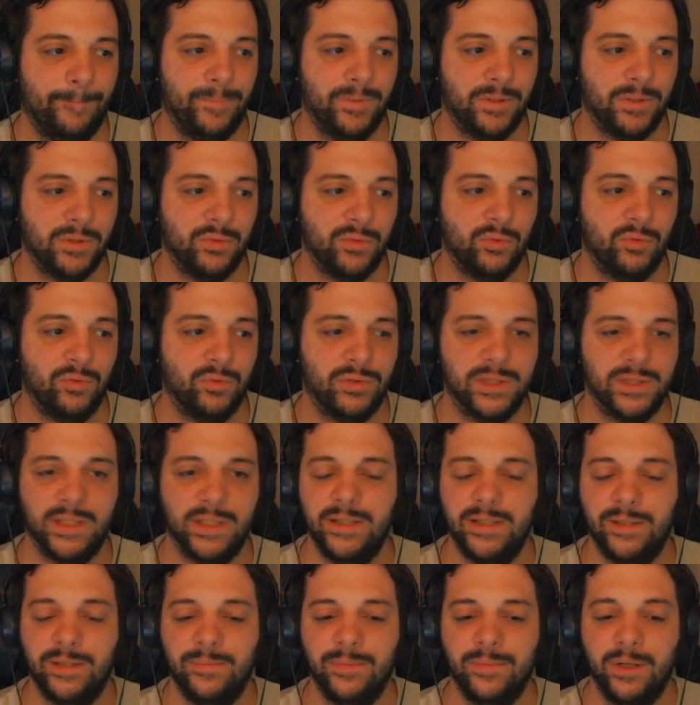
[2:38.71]
So, und
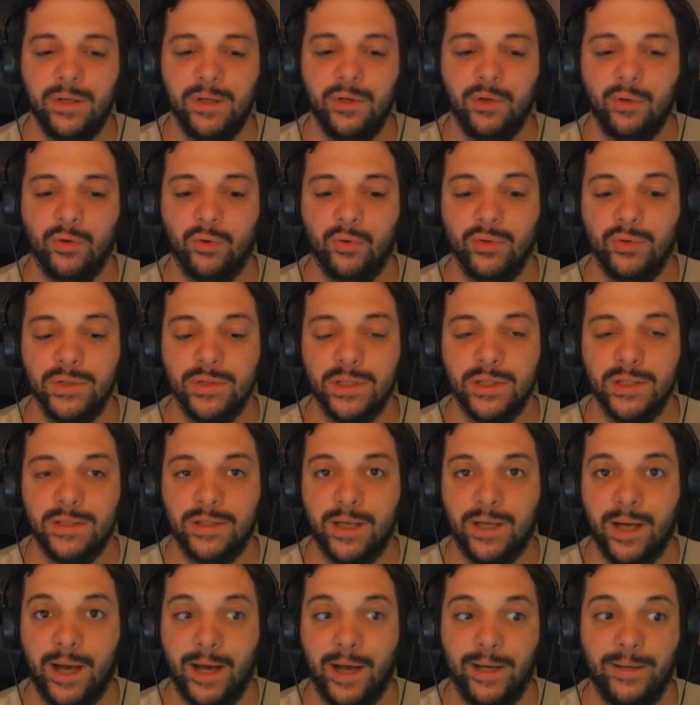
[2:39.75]
seitdem grüße ich
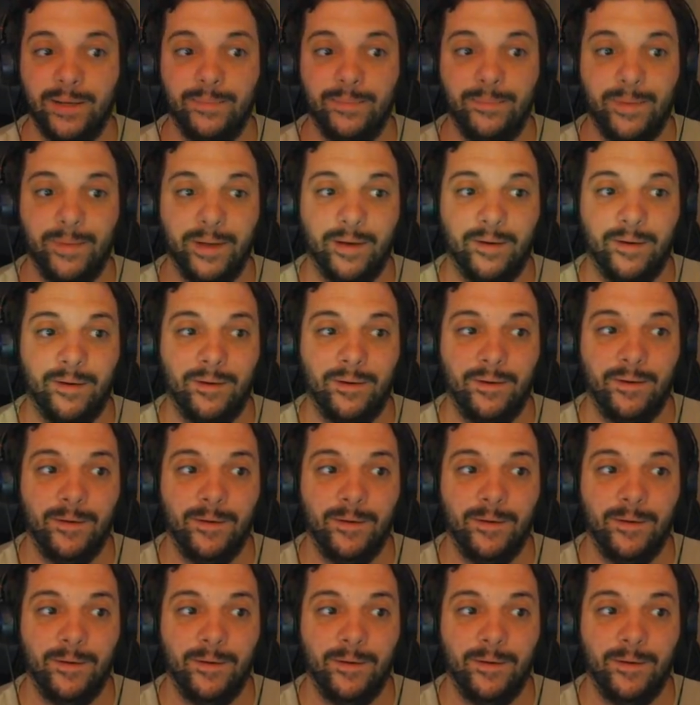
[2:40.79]
keinen mehr.